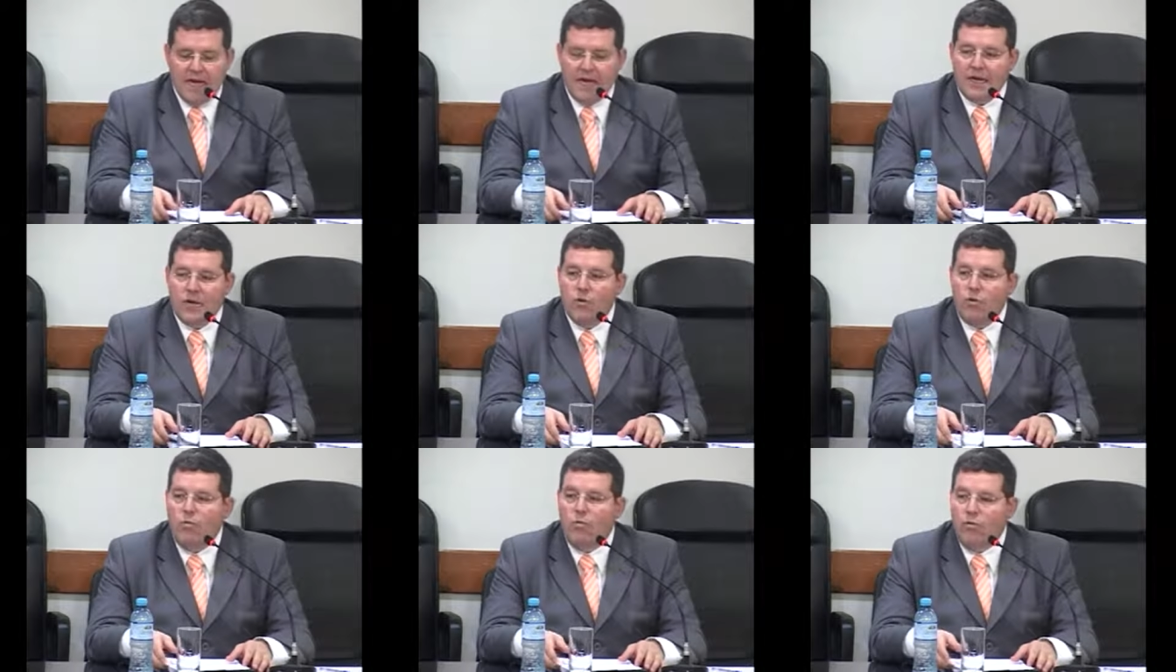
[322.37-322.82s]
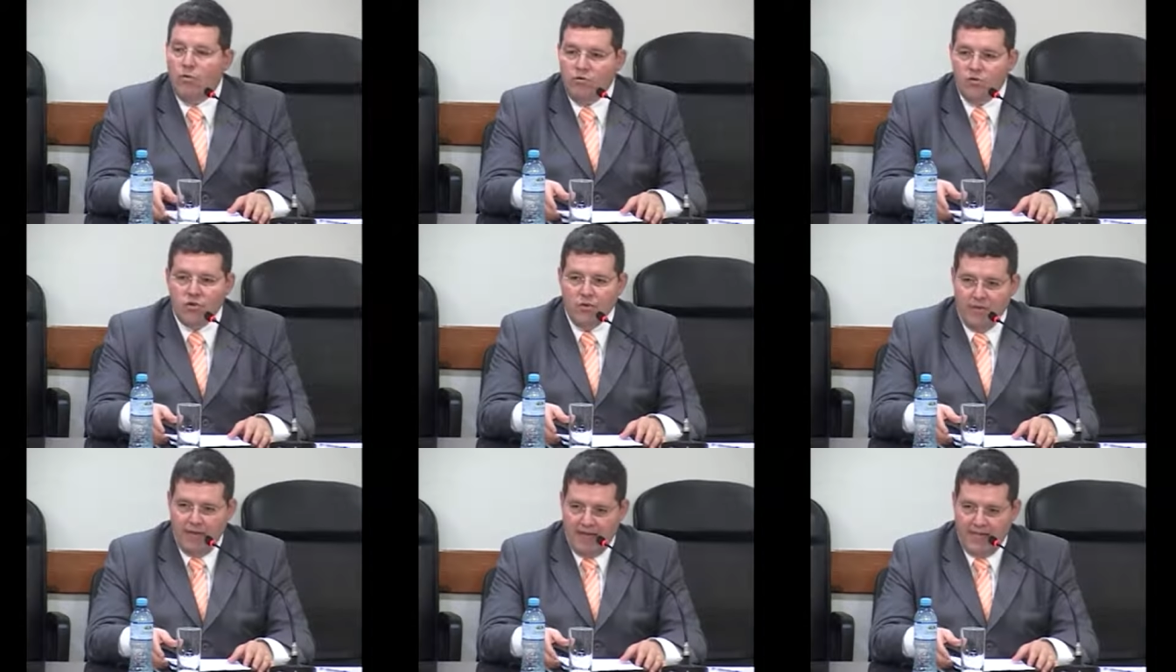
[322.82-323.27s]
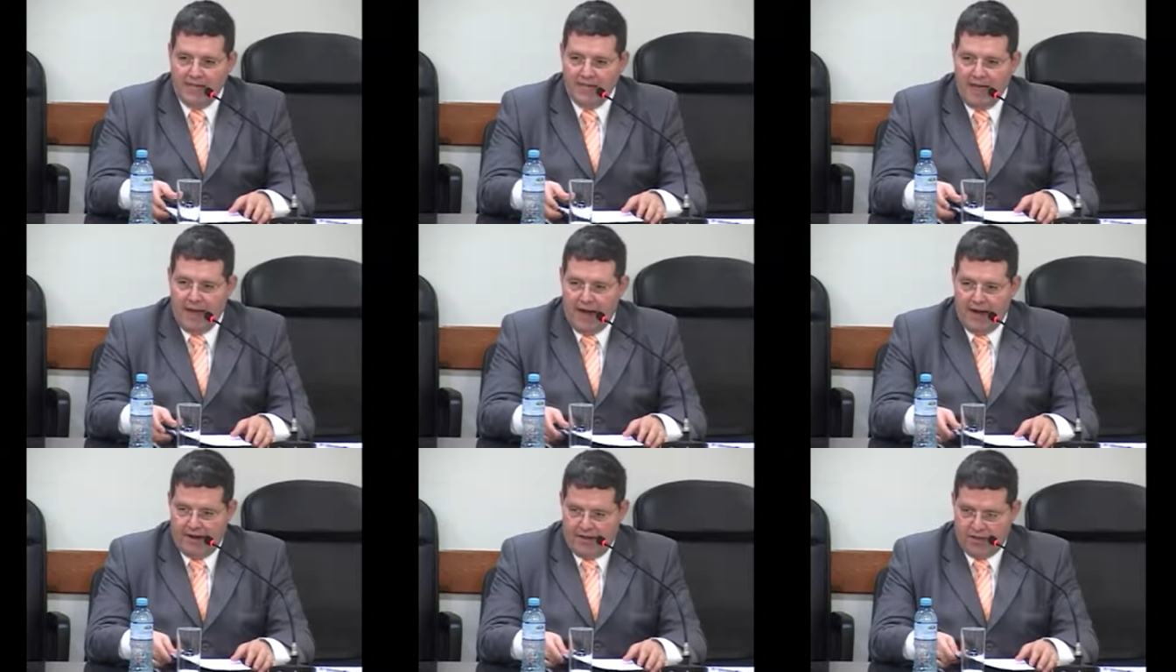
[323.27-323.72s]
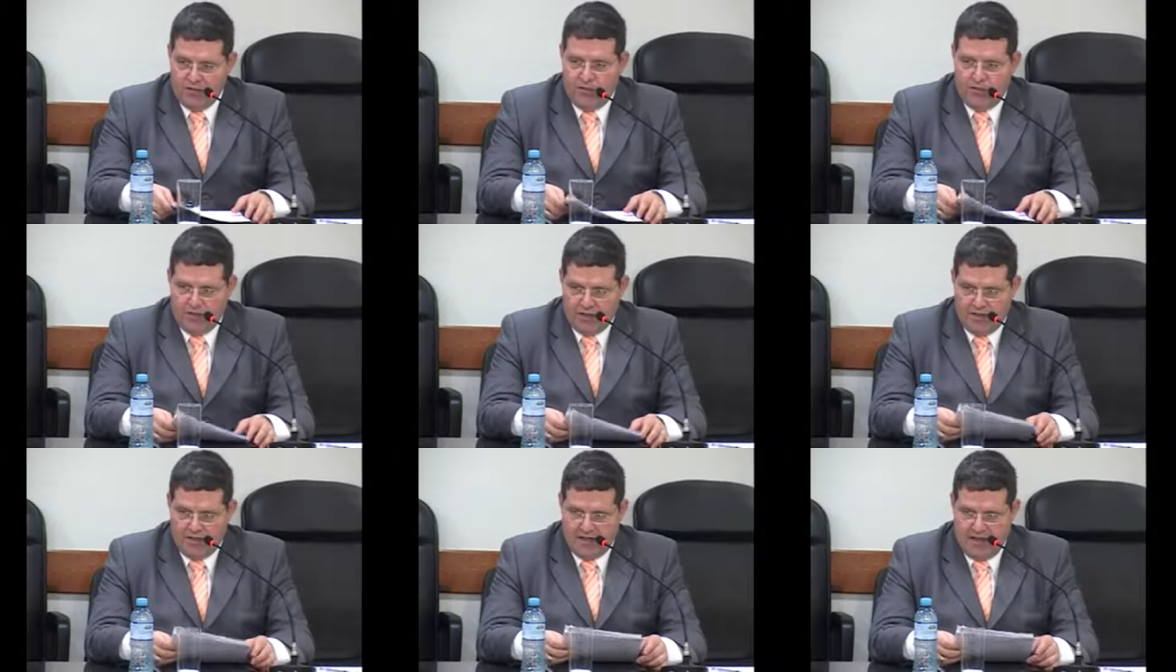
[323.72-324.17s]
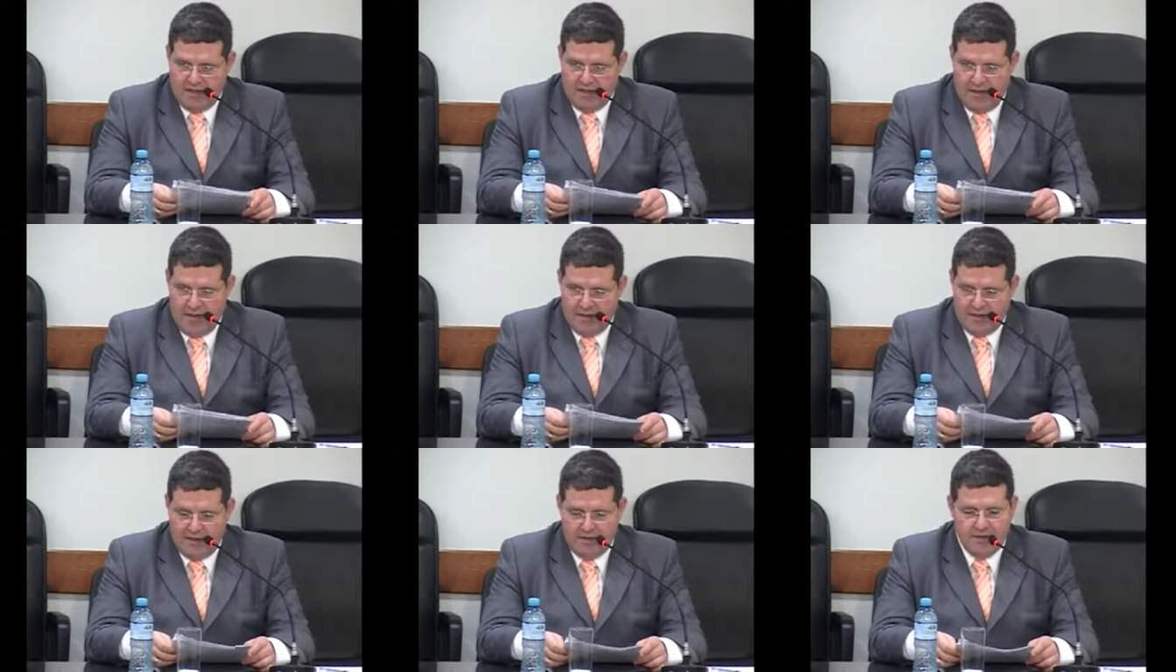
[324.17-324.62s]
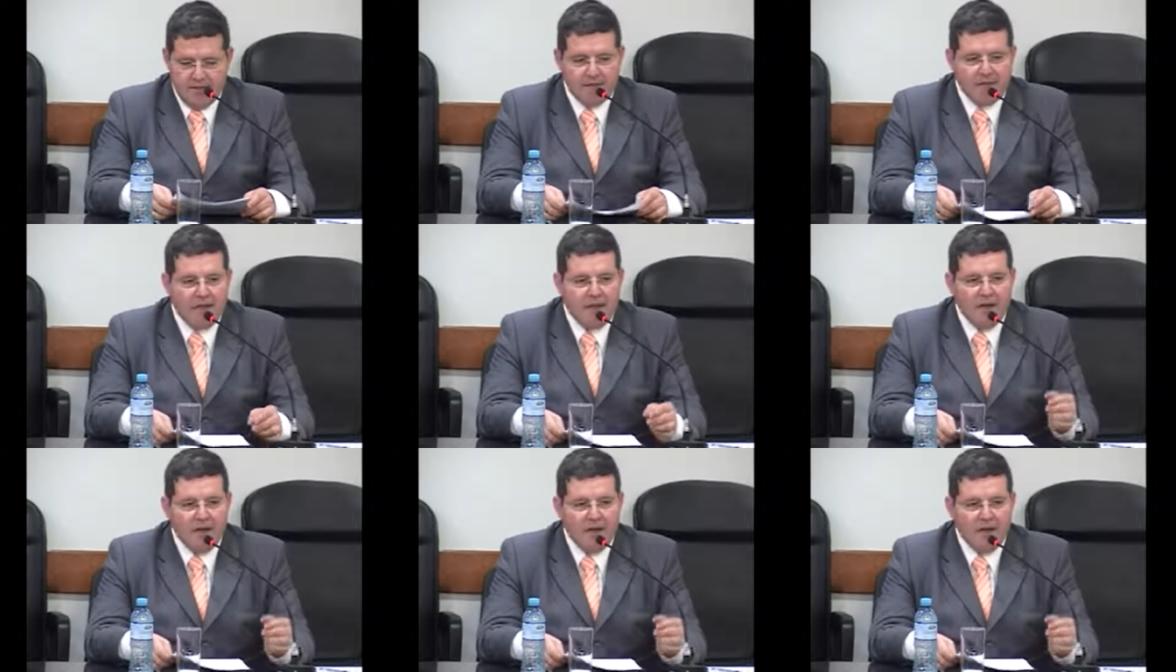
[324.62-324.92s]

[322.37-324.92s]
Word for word: no mundo militar, nas Forças Armadas